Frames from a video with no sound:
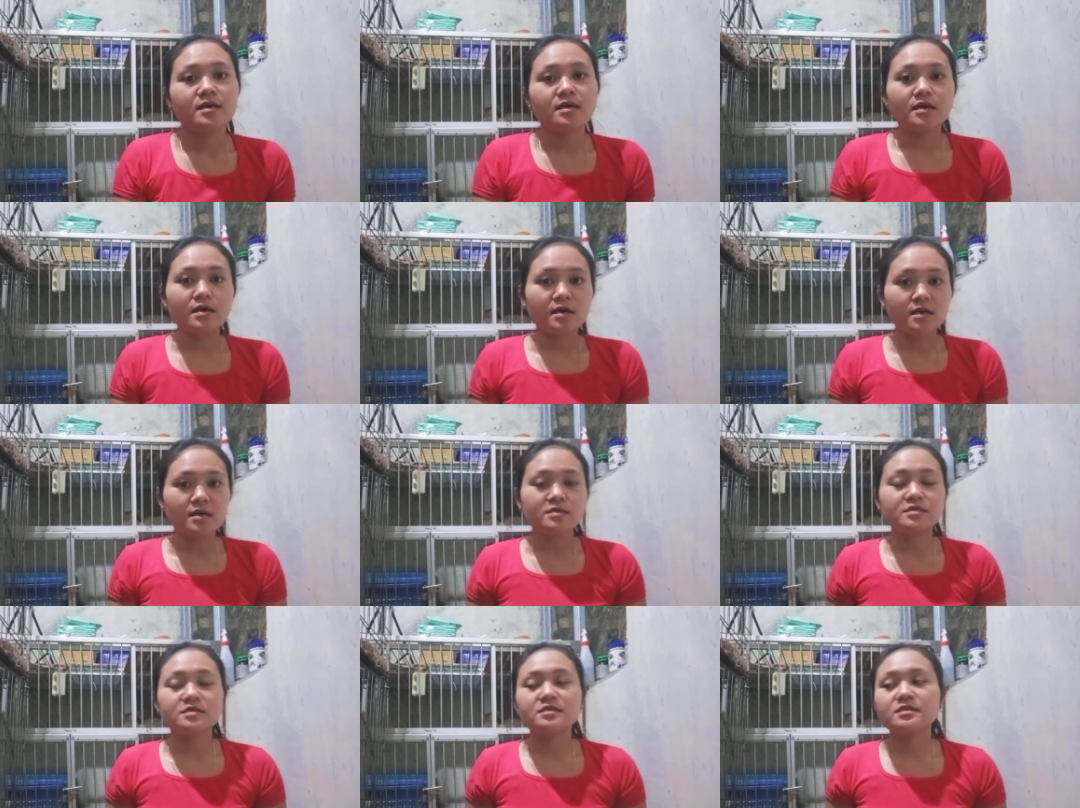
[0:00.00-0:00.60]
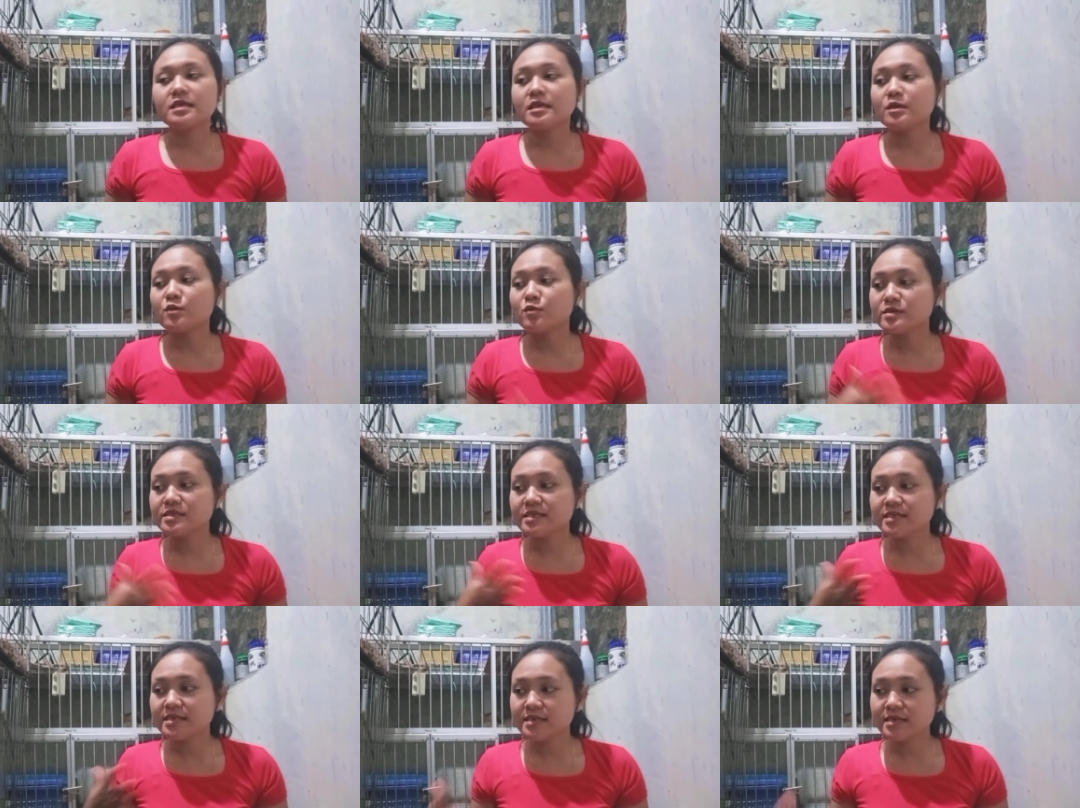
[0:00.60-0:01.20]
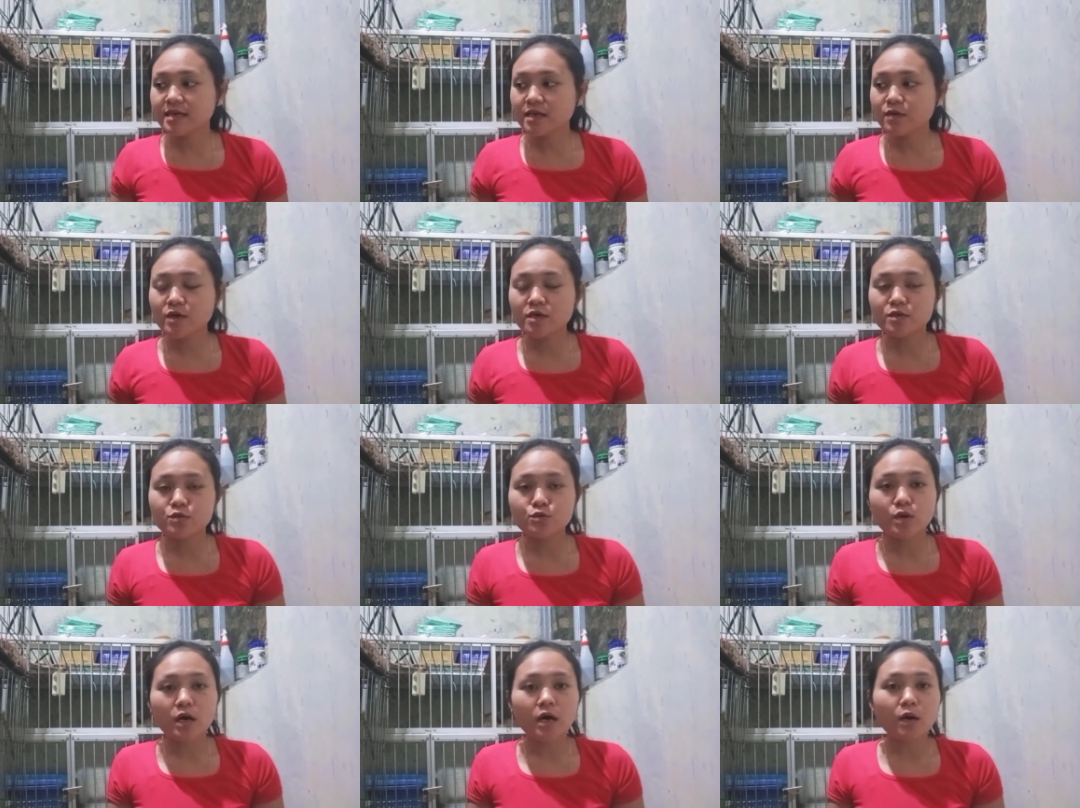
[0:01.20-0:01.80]
uh, si Louis ini kan
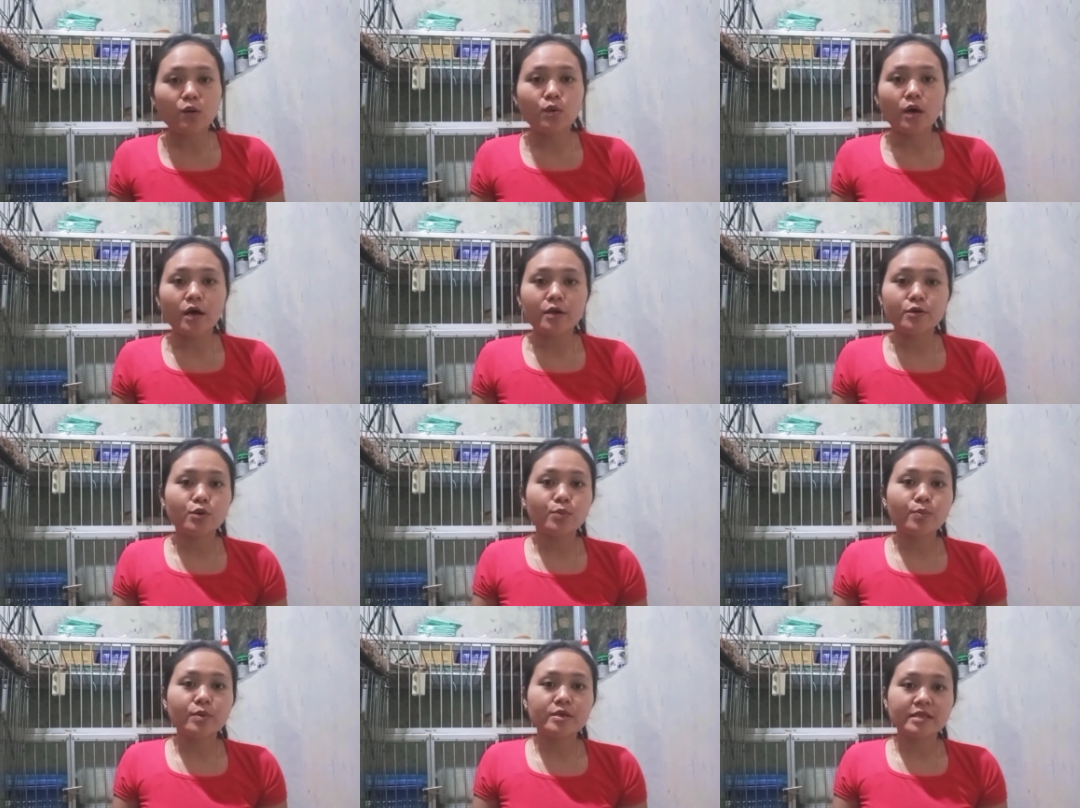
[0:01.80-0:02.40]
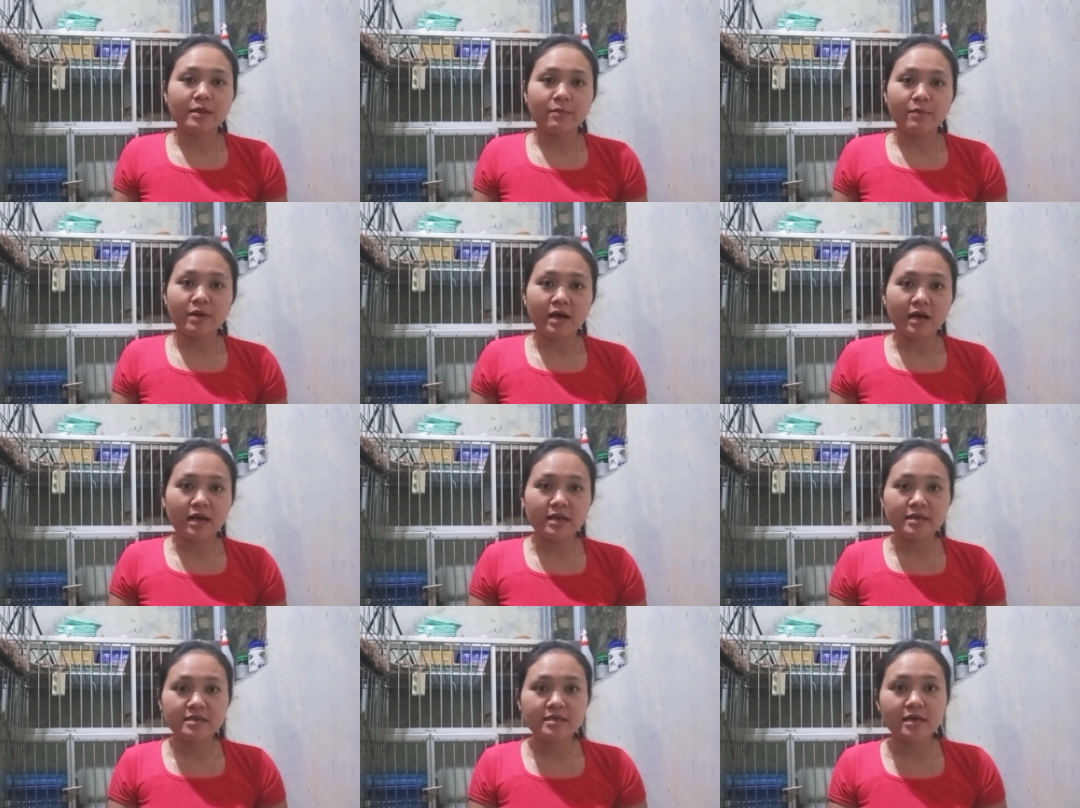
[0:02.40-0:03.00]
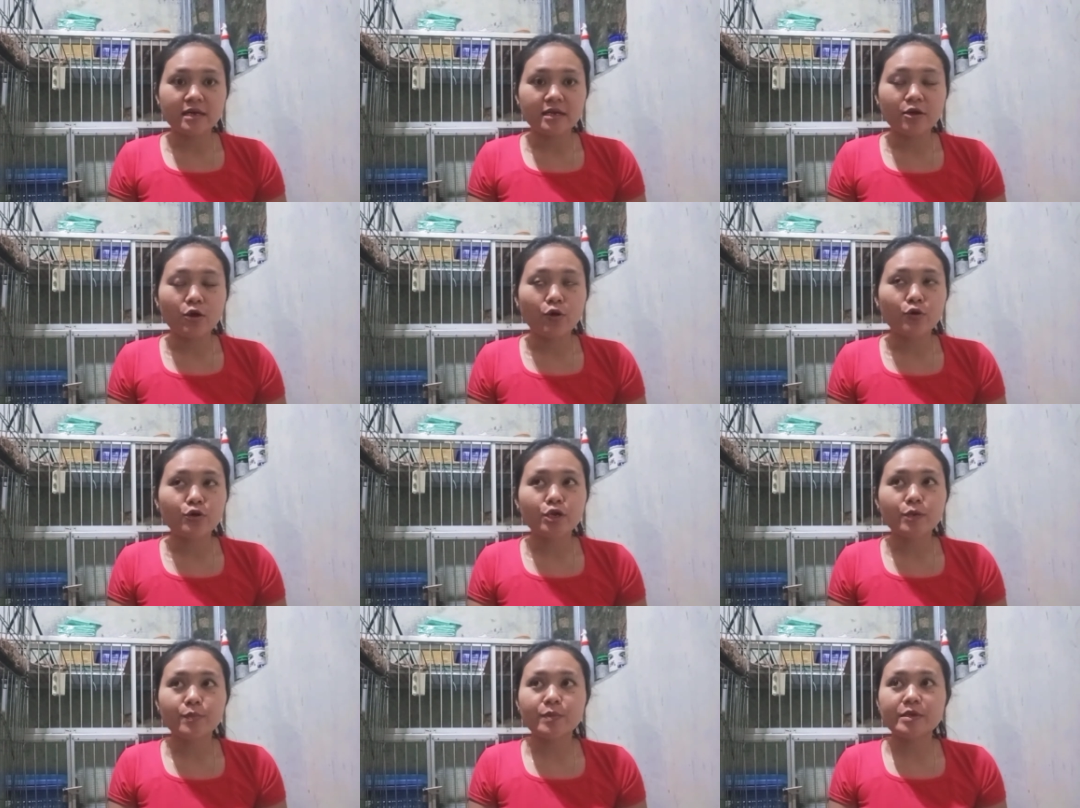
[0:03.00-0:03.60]
waktu aku ada pertama kali dari
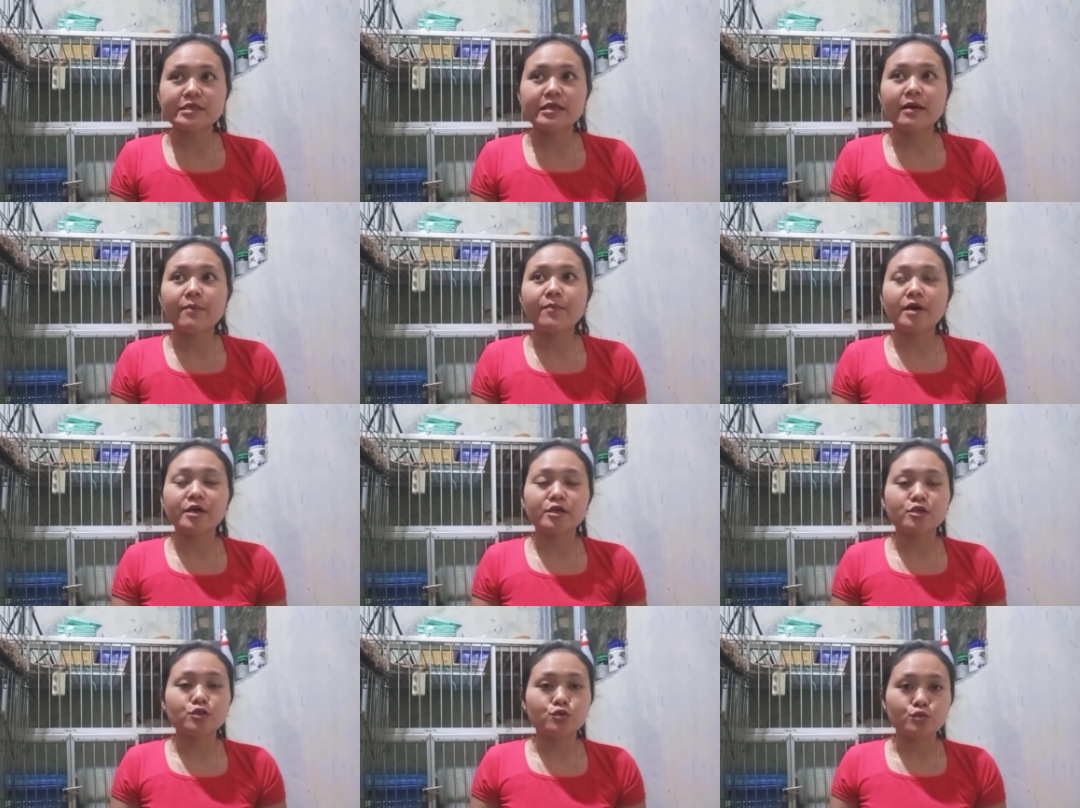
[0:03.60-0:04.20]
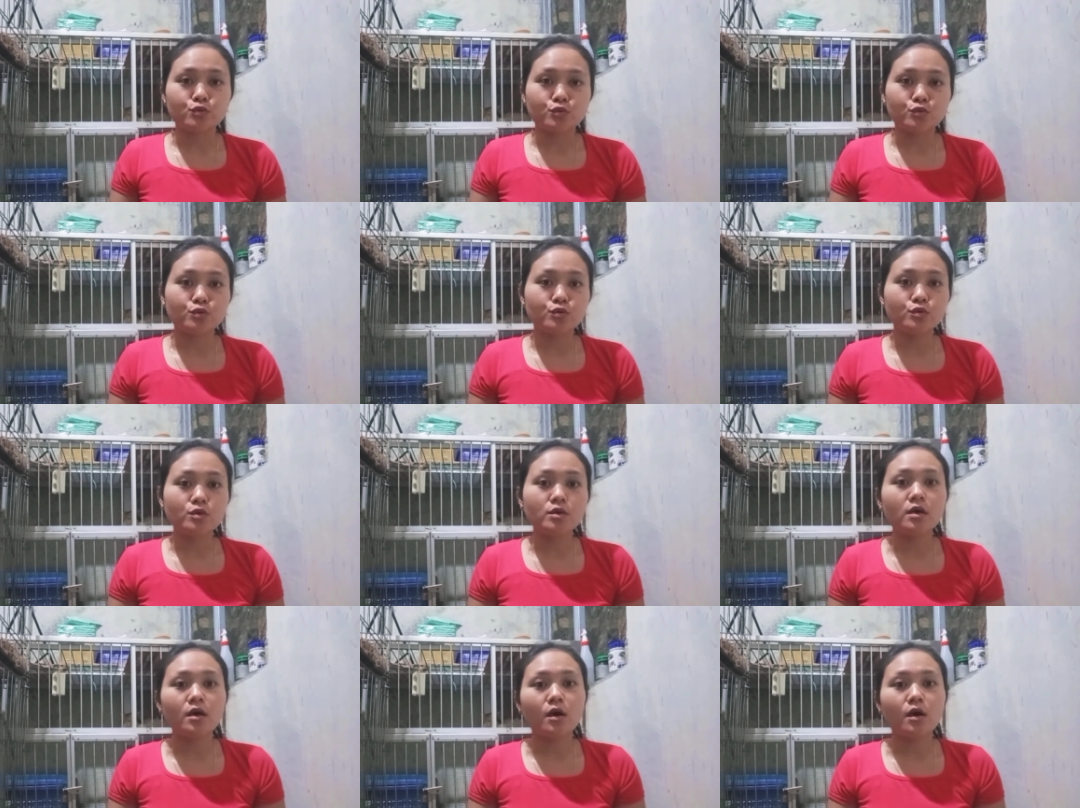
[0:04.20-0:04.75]
owner pertama itu